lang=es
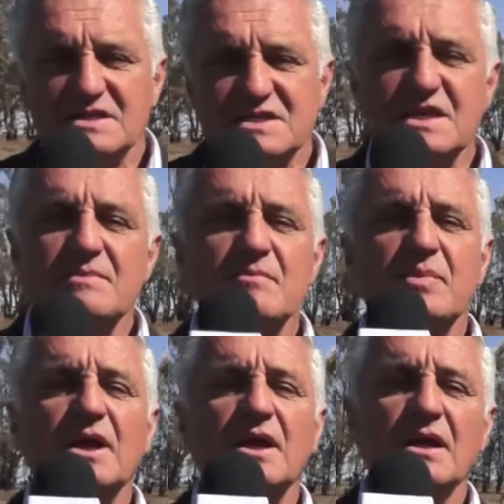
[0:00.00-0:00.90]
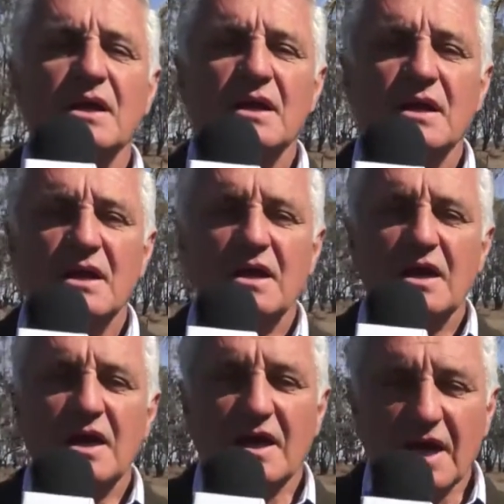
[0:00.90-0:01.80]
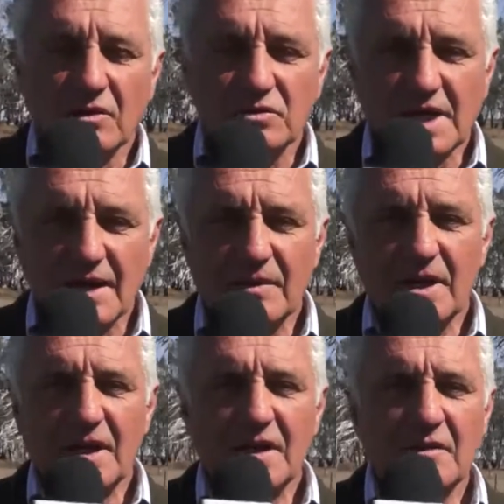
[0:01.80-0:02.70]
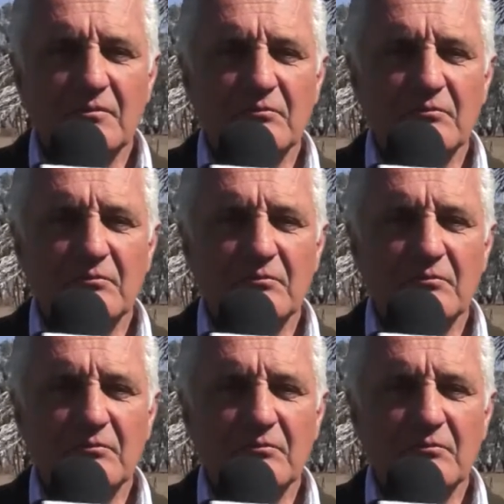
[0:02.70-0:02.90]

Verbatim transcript: simple, ejecutable,